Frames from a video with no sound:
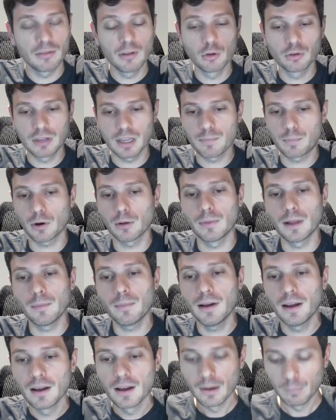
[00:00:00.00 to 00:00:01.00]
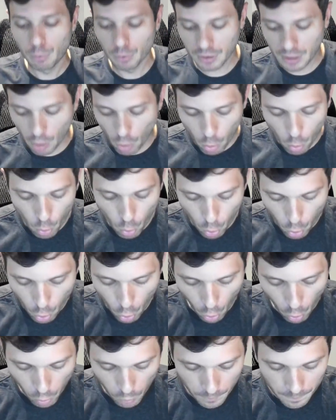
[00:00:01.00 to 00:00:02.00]
Não tem problema, porque o
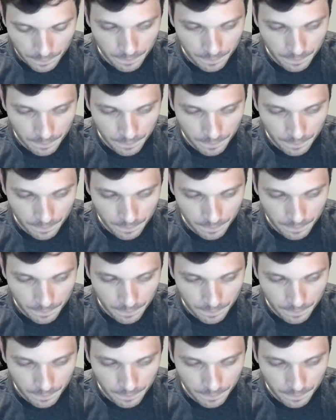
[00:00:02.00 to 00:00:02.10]
Google